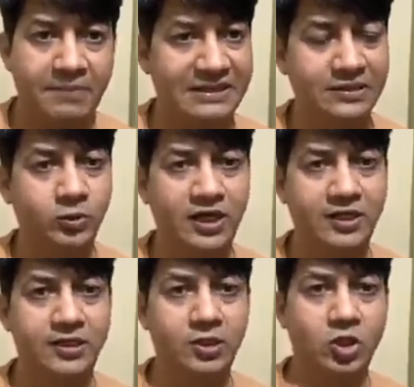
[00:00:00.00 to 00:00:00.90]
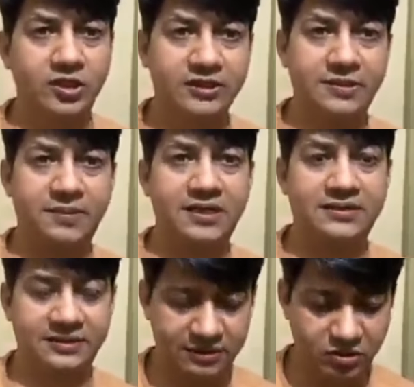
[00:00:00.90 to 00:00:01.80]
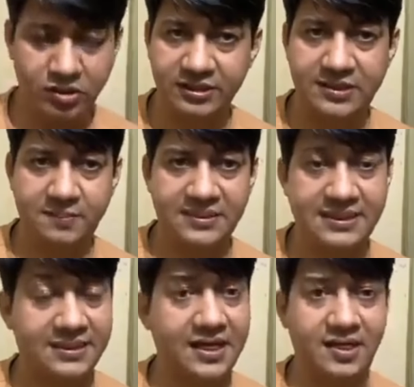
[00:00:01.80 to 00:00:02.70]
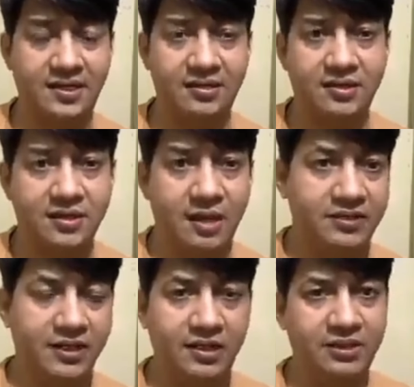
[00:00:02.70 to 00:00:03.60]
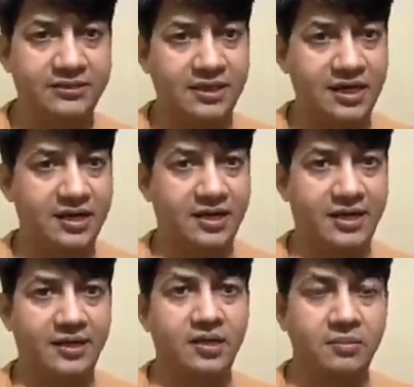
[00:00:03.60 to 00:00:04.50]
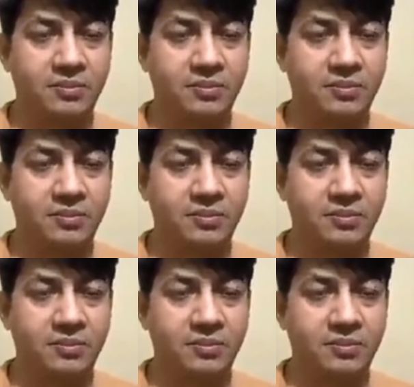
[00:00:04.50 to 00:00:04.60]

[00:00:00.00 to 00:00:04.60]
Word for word: अब ऐसा तो नहीं है कि कांग्रेस के पास कांग्रेस के पास सत्ता नहीं है अब दिल्ली में सरकार है